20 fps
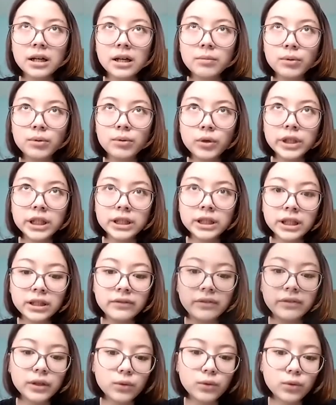блоки на
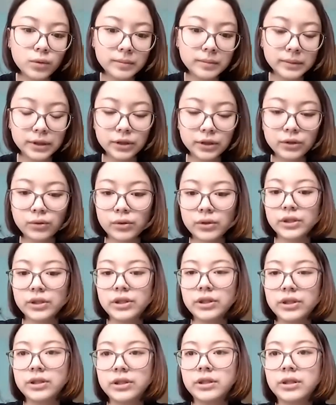две комнаты. То
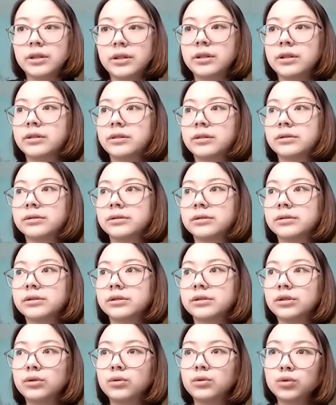есть э,
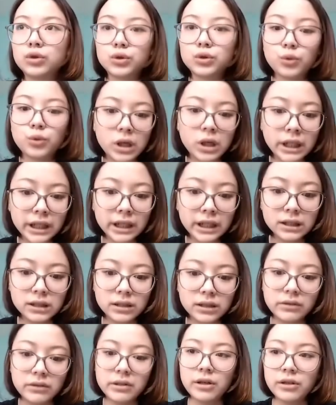душ, туалет,
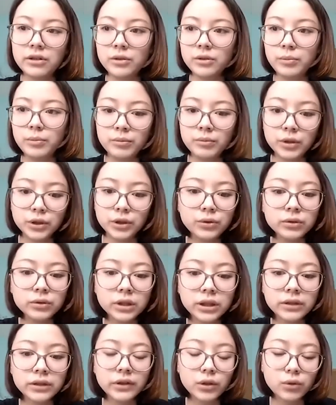извиняюсь за прямоту,
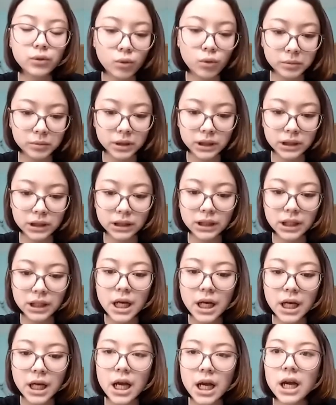на две комнаты.
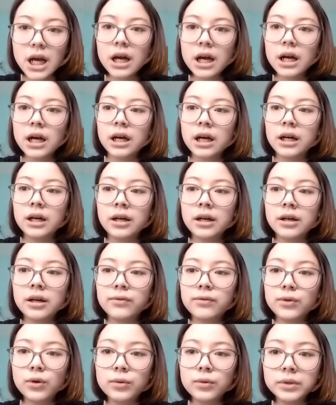В
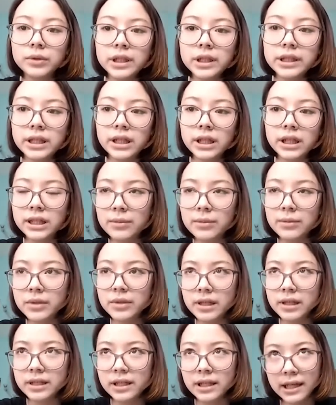комнате, когда мы
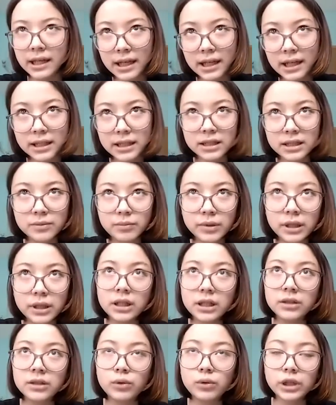заселялись,
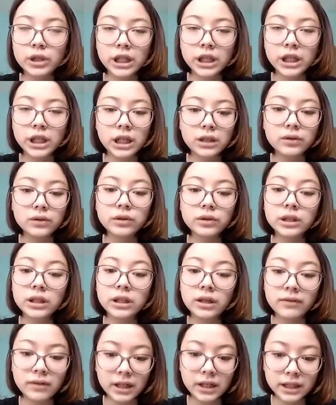были двухъярусные
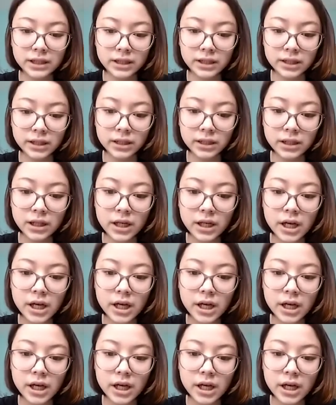кровати,